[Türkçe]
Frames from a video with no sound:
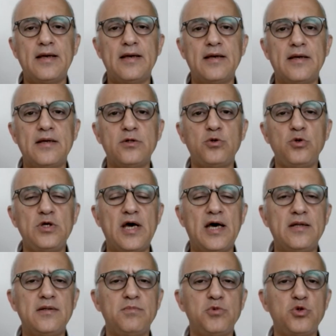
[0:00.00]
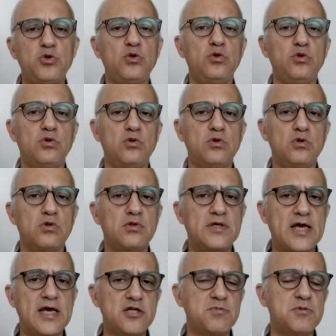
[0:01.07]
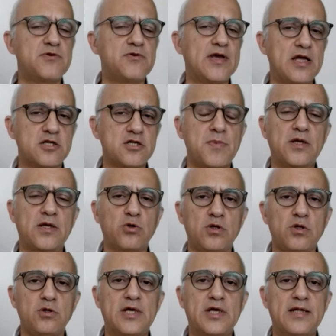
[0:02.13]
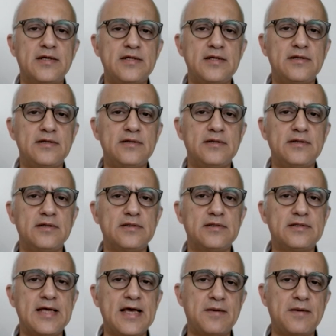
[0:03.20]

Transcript: e, dünyanın bütün e, gelişmiş ve gelişmekte olan ülkeleri e,